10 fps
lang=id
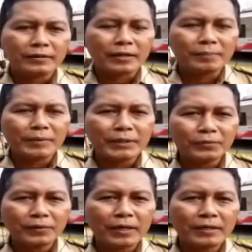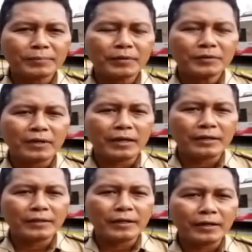karena benturan kebetulan juga
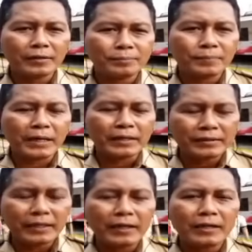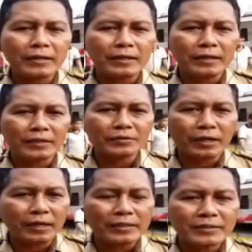ada balita, ada
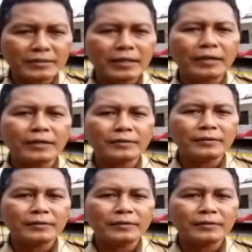juga lansia.